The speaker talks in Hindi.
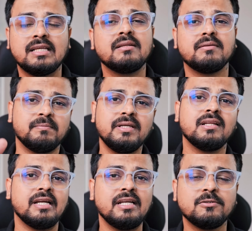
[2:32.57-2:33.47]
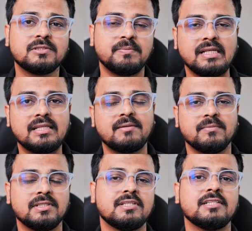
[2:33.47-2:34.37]
देन बी रेडी टू स्पेंड दैट
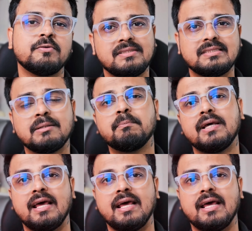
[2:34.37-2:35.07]
मच एज वेल सिंपल